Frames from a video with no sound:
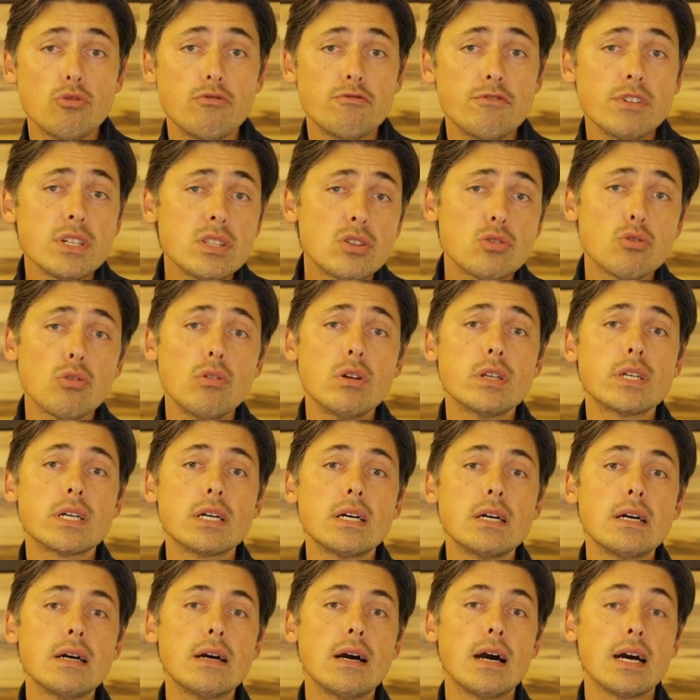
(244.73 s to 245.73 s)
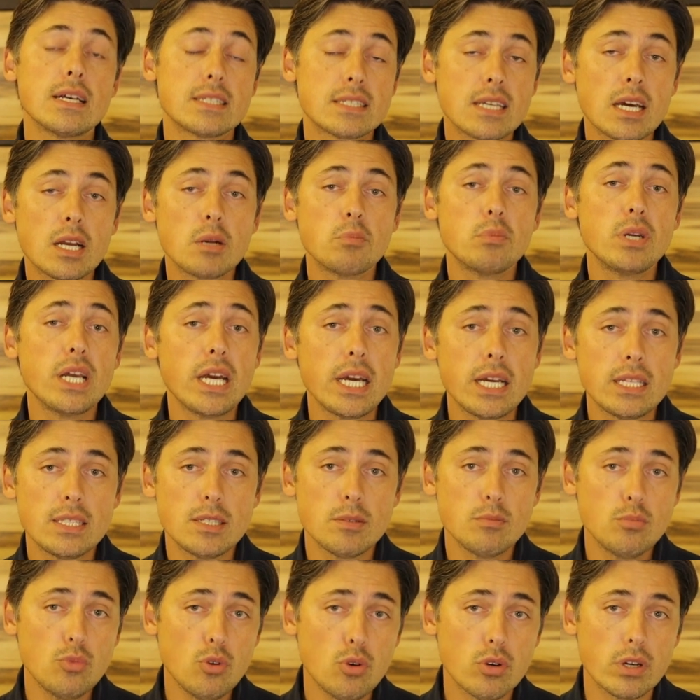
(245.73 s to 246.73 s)
вы только
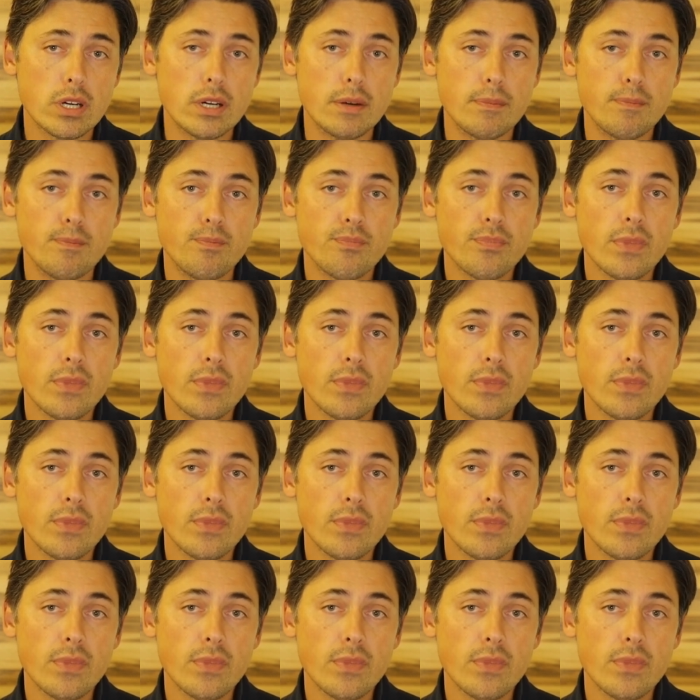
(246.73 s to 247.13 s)
оскорбляете Бога.